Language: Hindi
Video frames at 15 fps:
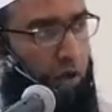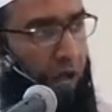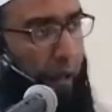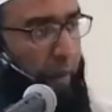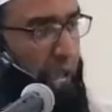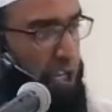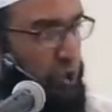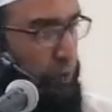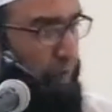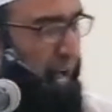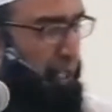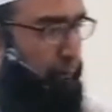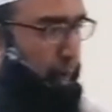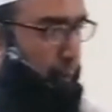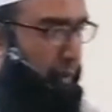हमें इस
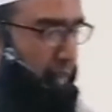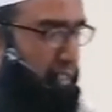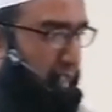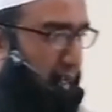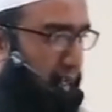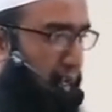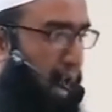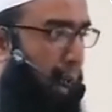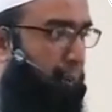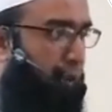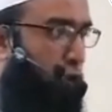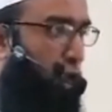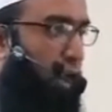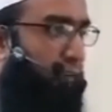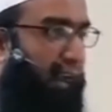बात पर भी नजर रखना है
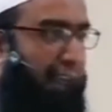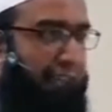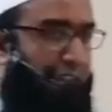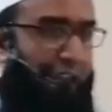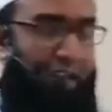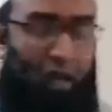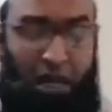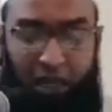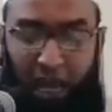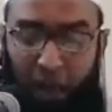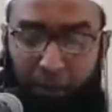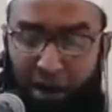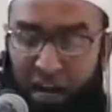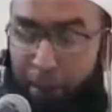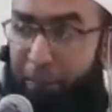बतौर वालदेन कि
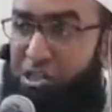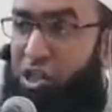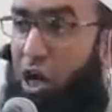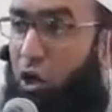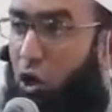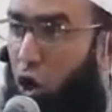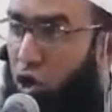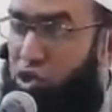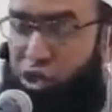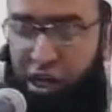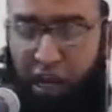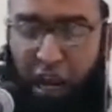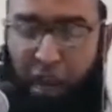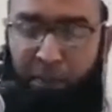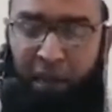हमारा बच्चा कौन सी
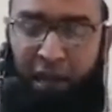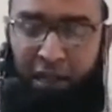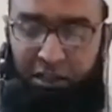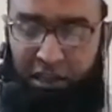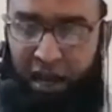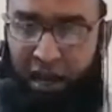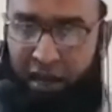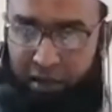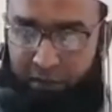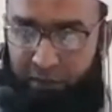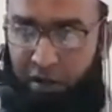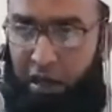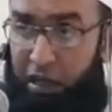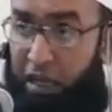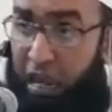गेम खेलता है
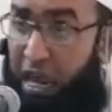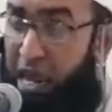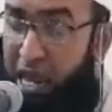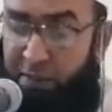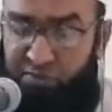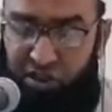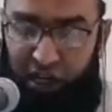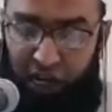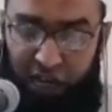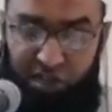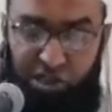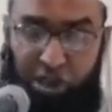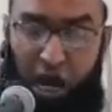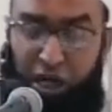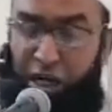गेम्स
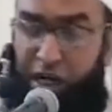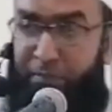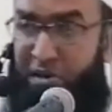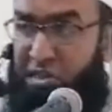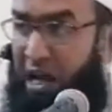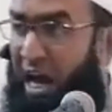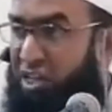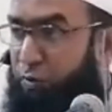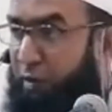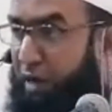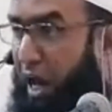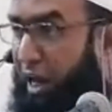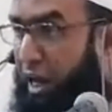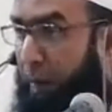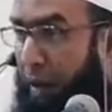इंसानी मजाज
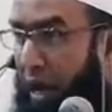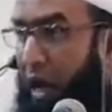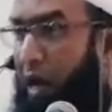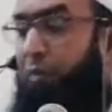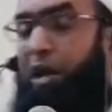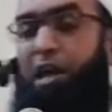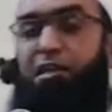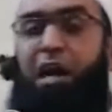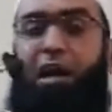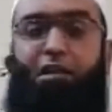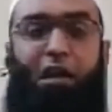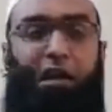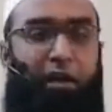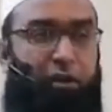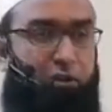बनाने में अहम किरदार
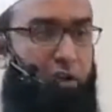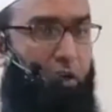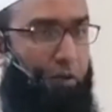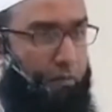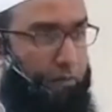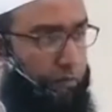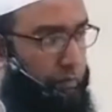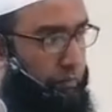अदा करती है